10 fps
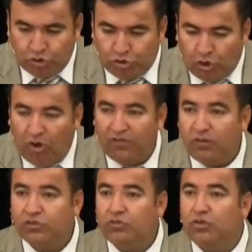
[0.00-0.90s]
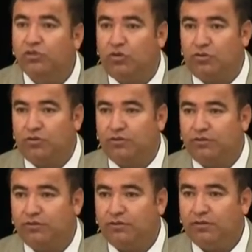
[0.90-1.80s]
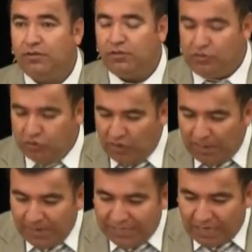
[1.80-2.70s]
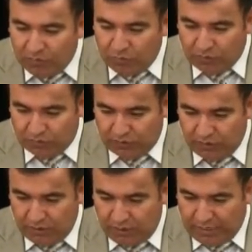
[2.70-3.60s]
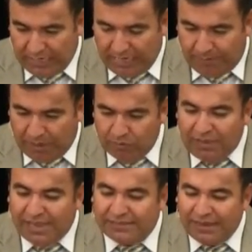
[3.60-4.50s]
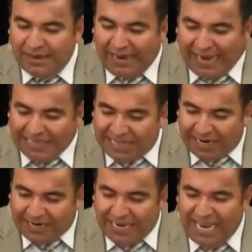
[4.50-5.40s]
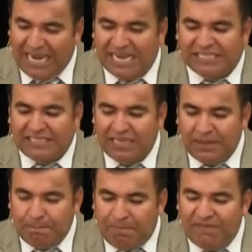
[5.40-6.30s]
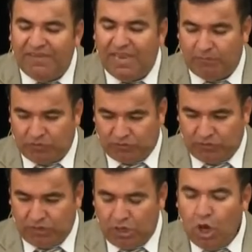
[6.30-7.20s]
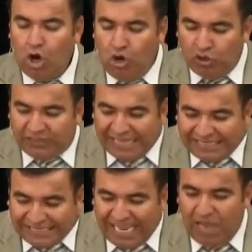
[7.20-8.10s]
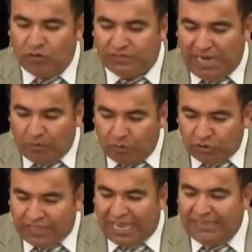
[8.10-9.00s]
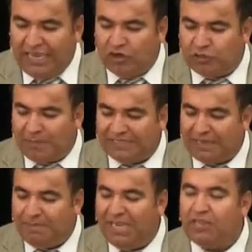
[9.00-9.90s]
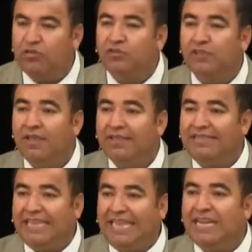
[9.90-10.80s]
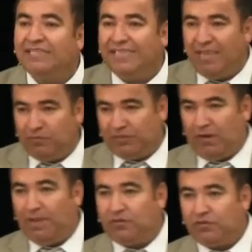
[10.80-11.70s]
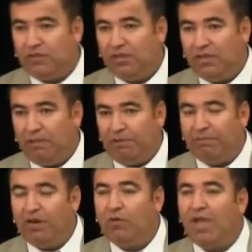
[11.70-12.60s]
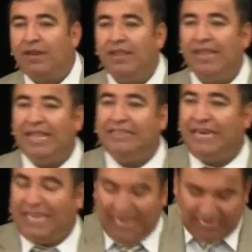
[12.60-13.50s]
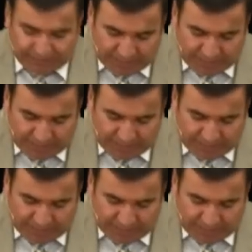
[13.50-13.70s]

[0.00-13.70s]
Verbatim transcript: todos nosotros, no solamente algunos. Y la pregunta es, ¿entre quiénes vivíamos? los deseos, la voluntad y los pensamientos de quién hacíamos, hermanos. En primer lugar, entre quienes